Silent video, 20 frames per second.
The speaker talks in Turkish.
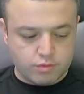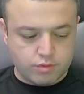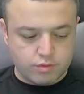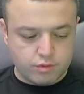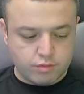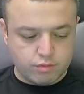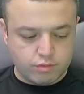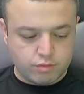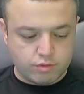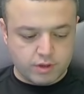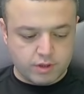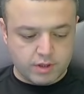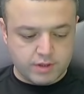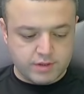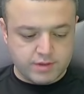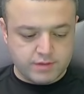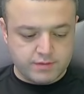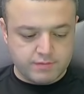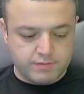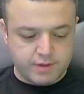Kurta
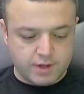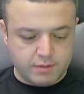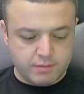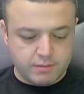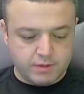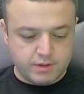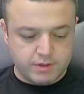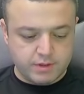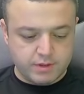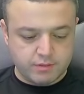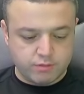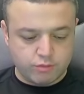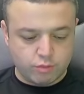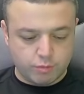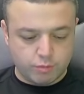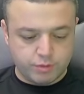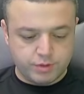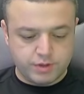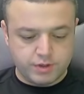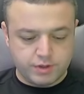izin vermedi
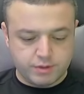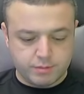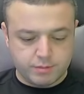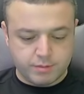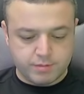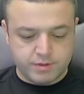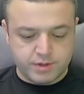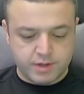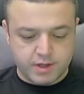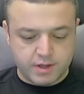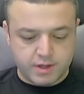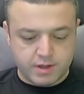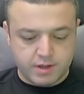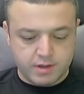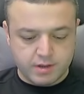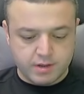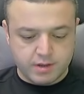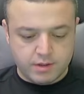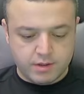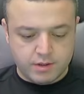topu indirmemize.
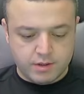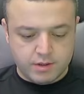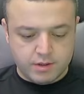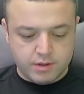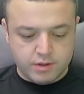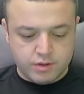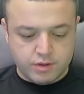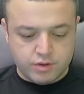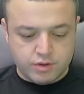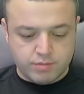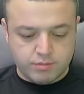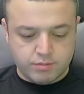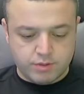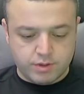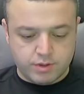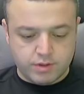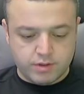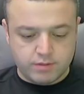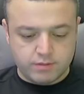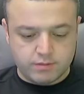
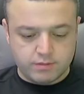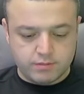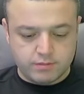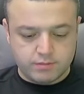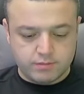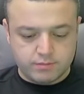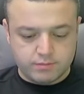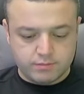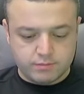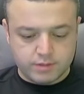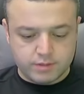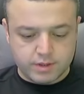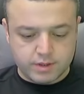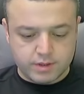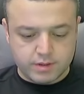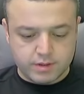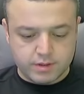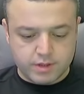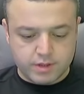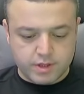Şimdi
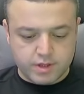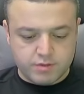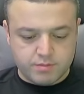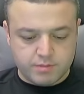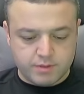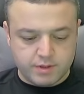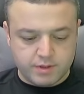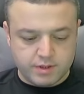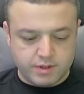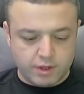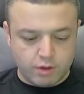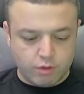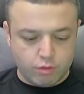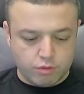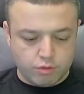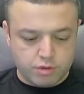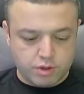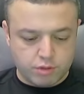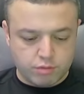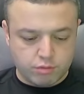geçmedi. Yine
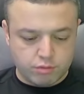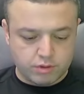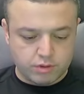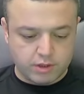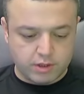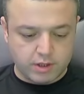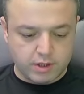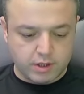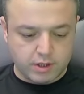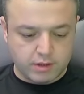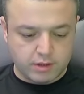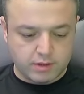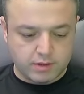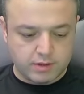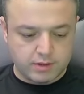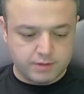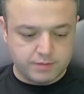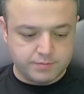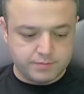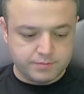Costa Kurta'da kaldı.